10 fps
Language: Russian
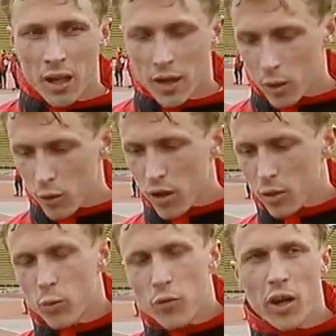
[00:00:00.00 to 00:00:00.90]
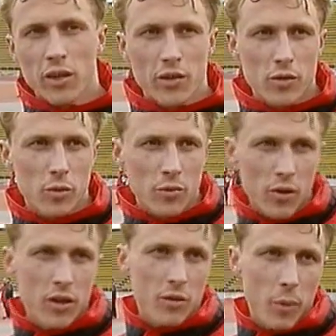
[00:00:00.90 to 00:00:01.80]
такой нет уверенности, чтобы
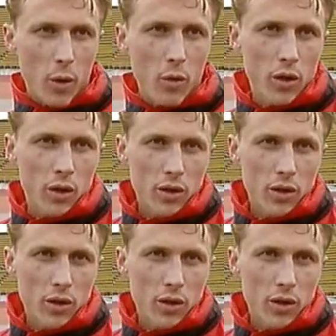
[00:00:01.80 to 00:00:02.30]
выйти спокойно